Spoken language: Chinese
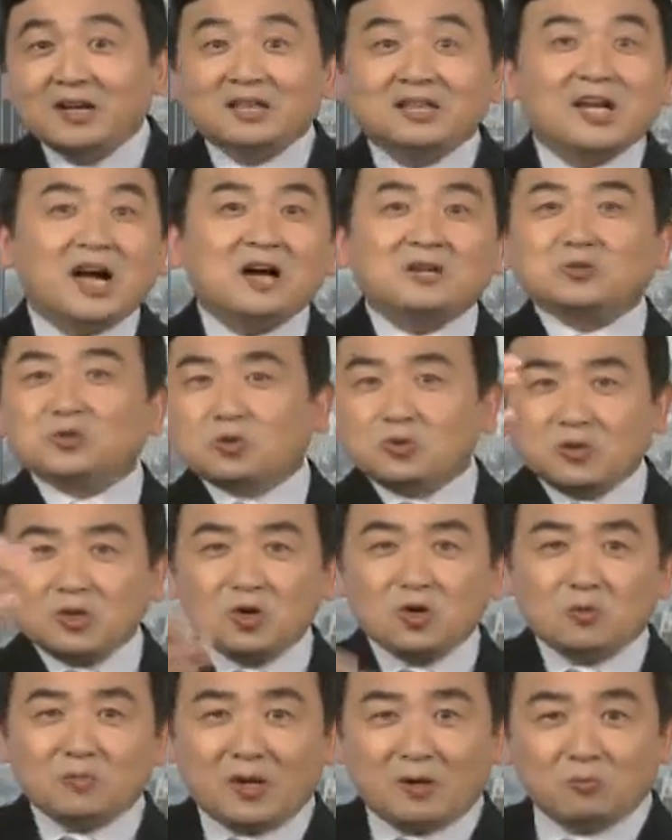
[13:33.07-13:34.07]
刚从
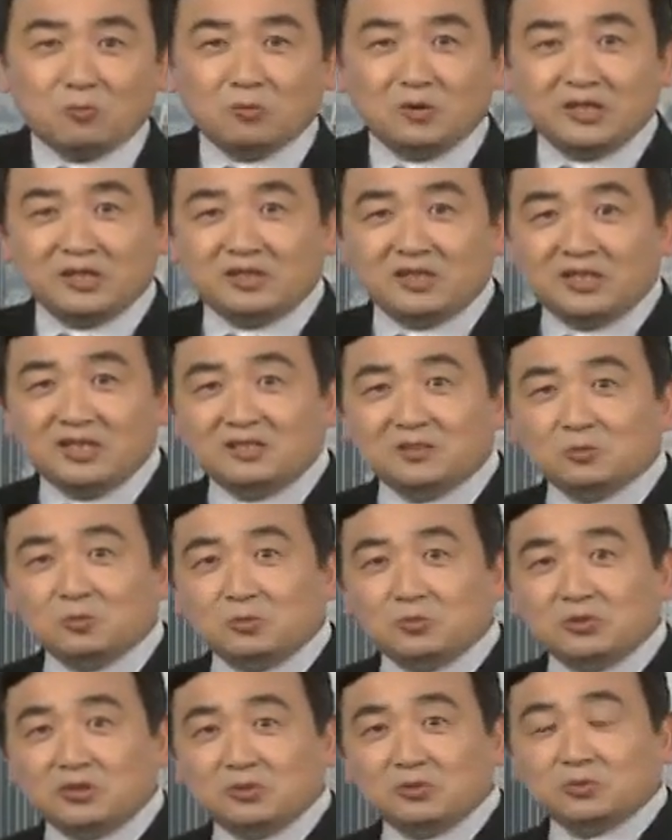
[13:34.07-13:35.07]
后面屋里提着
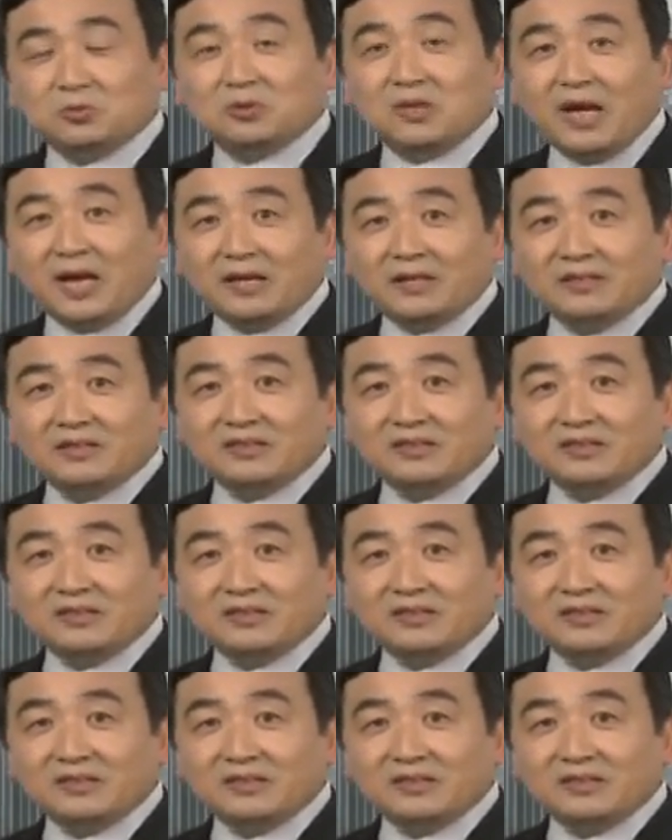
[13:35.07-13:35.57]
裤子出来，